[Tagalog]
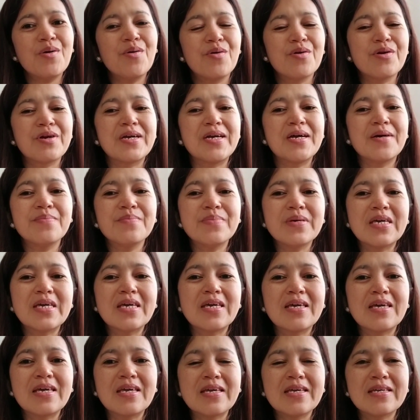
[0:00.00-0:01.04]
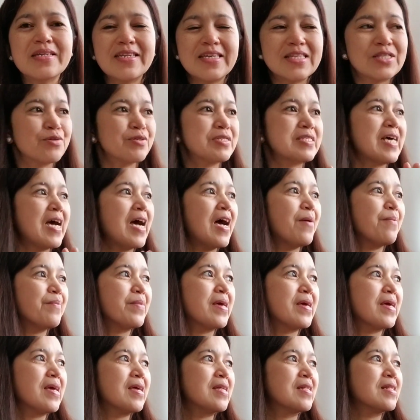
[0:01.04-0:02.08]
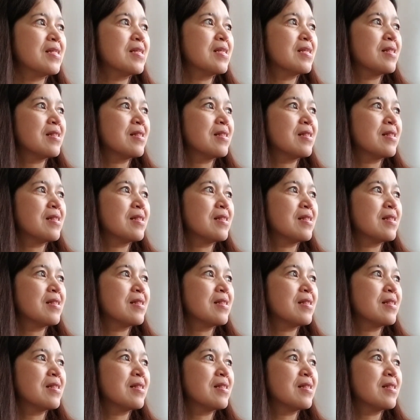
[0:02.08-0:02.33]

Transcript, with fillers: or gabi dito sa amin,